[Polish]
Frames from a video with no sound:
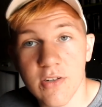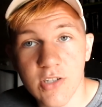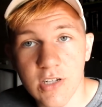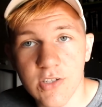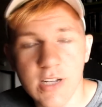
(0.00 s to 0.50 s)
miałem
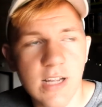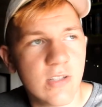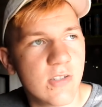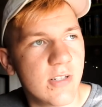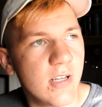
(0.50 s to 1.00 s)
13 lat,
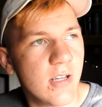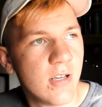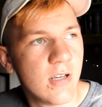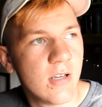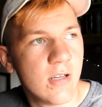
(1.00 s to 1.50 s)
czyli
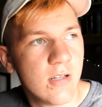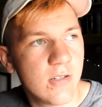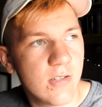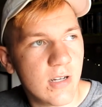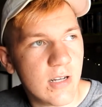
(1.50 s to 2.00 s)

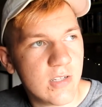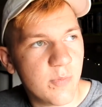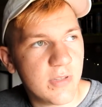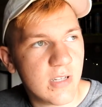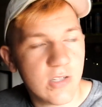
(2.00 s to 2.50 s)
14,
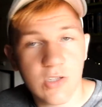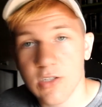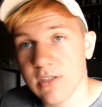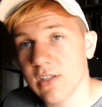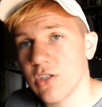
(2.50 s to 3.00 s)
15,
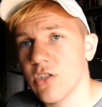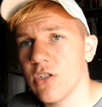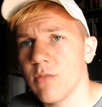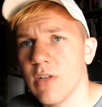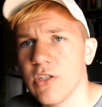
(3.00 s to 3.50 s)
16,
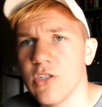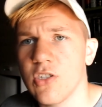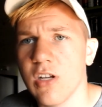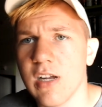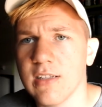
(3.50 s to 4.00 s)
17,
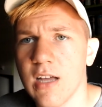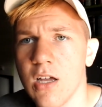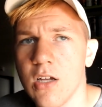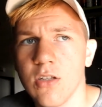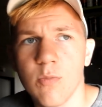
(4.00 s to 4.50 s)
4 lata.
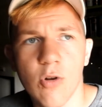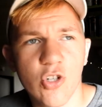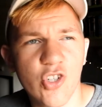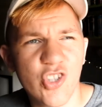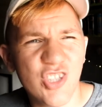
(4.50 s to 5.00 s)
To było
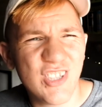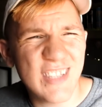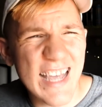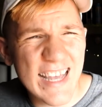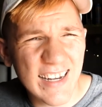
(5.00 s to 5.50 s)

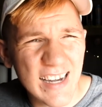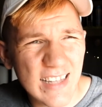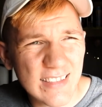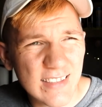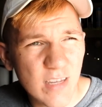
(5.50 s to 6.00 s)
4
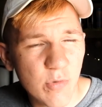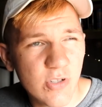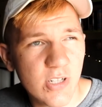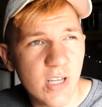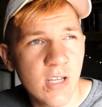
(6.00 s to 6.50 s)
lata temu,
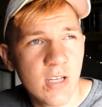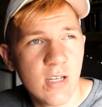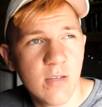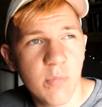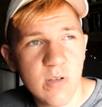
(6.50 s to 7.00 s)
czyli
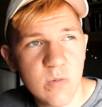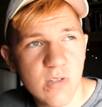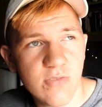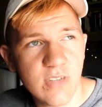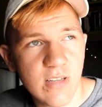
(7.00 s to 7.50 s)
powiedzmy,
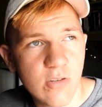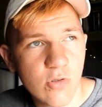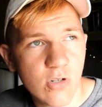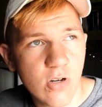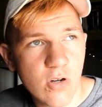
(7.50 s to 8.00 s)
że wtedy
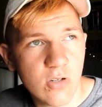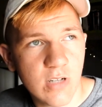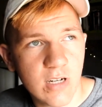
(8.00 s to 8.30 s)
już rok